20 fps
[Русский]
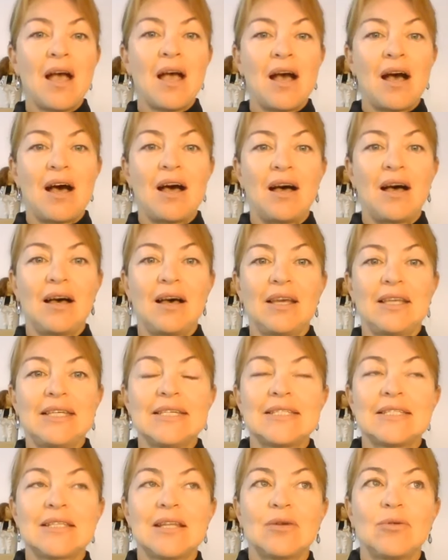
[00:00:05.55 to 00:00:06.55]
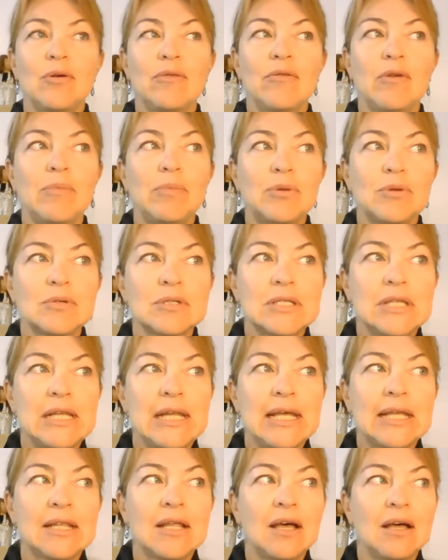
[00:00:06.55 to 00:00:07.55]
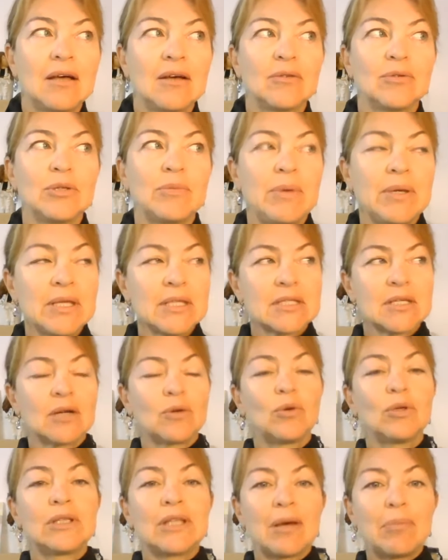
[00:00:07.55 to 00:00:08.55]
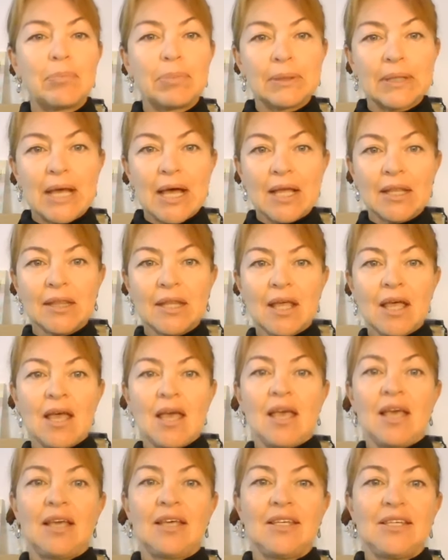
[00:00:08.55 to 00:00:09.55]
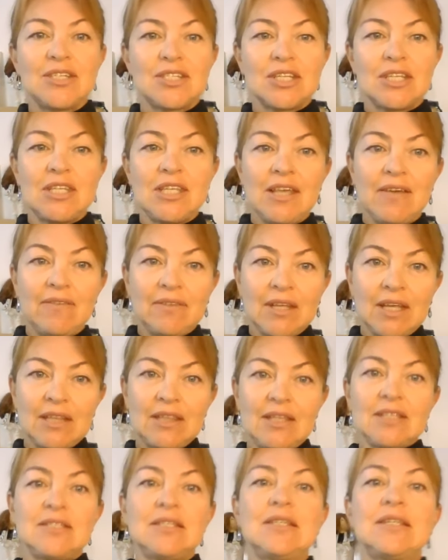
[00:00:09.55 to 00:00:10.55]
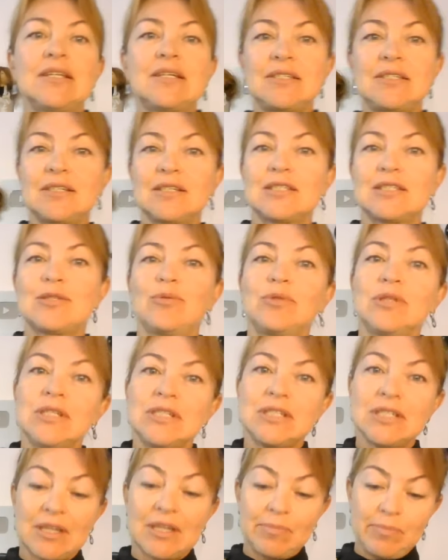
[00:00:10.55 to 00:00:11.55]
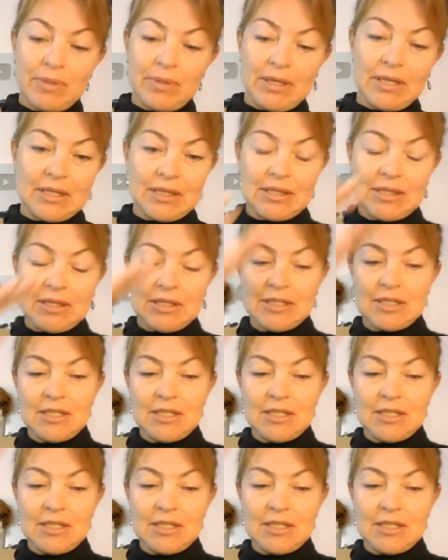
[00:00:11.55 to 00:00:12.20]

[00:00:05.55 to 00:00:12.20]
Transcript: А, есть такой вопрос. Лена, у тебя есть какой-то план ежедневной дезинтоксикационной терапии,